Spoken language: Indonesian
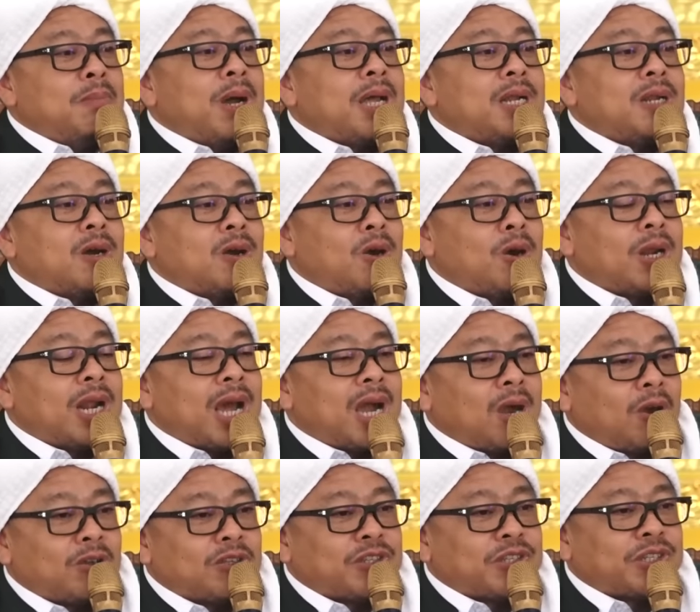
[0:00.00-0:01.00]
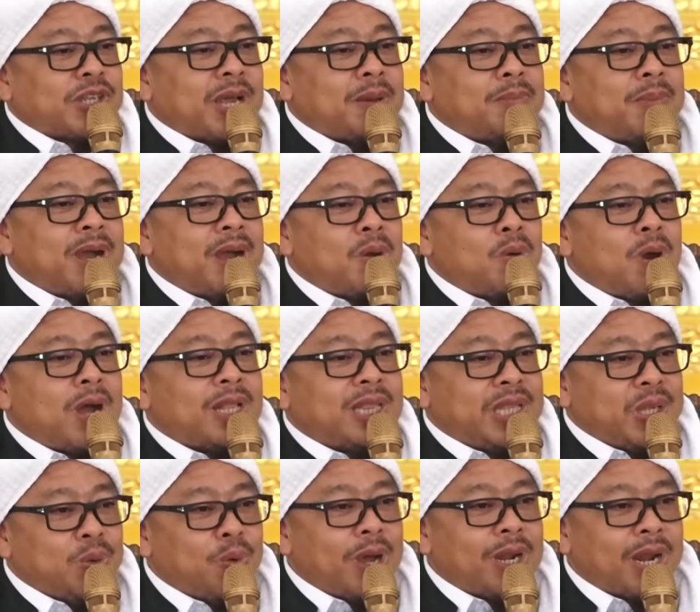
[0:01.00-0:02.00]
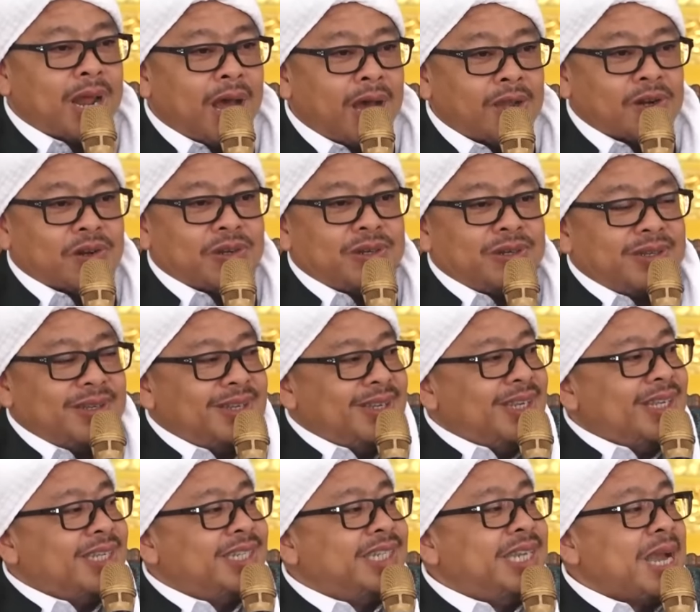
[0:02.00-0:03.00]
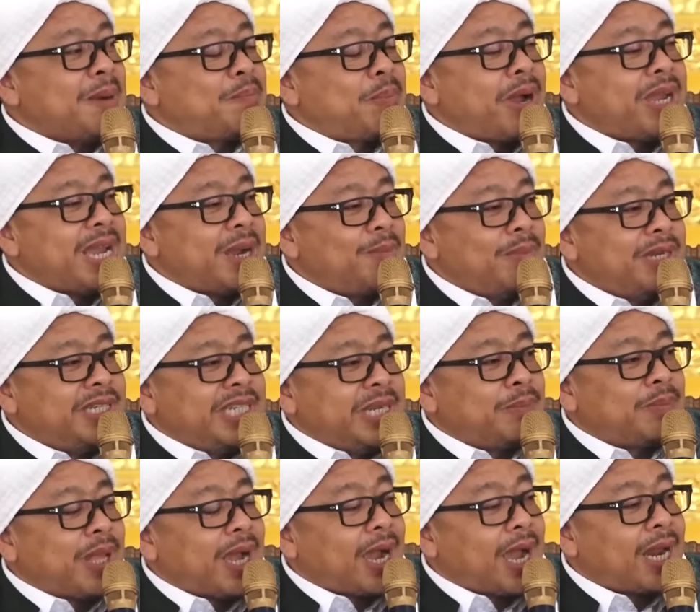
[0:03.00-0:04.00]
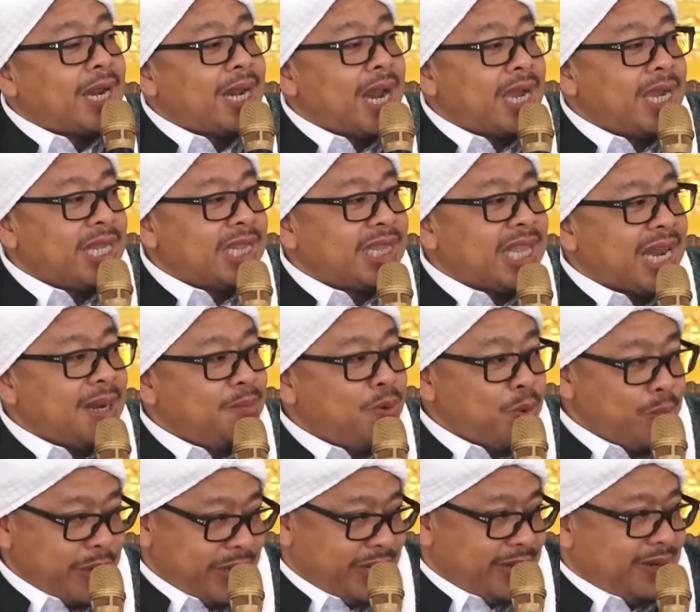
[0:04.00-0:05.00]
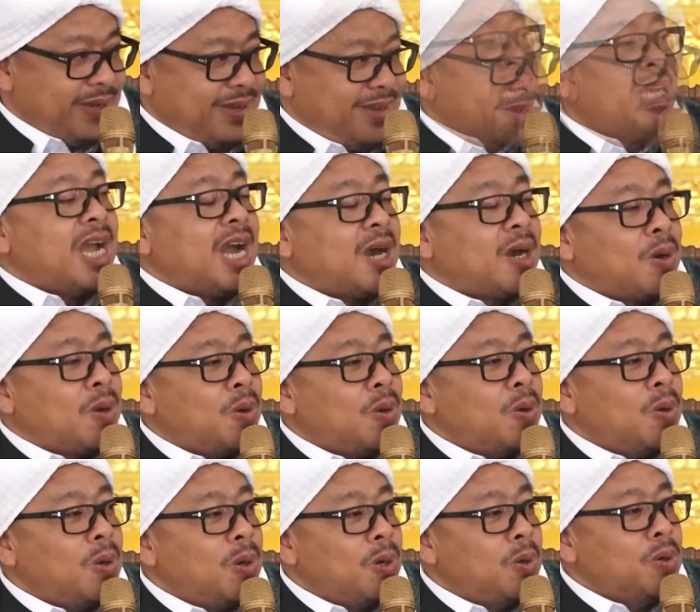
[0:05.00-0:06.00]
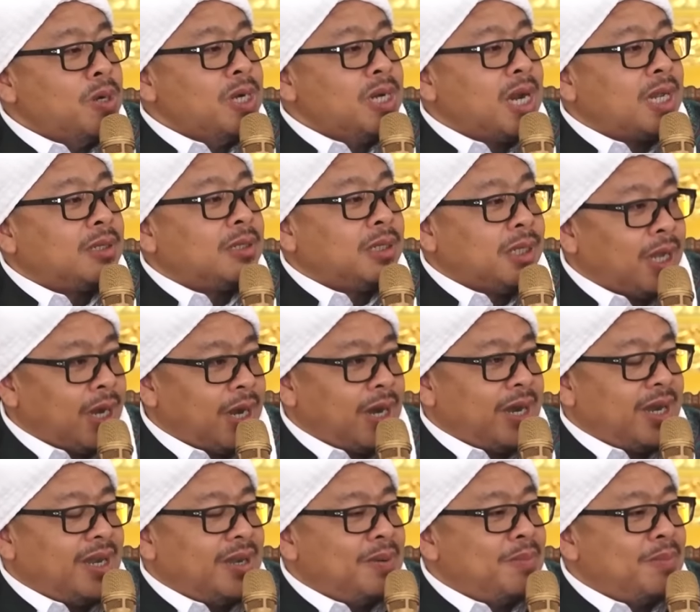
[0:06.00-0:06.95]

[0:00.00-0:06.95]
man khalaqas samawati wal ard siapa yang menciptakan langit dan bumi layakulunallah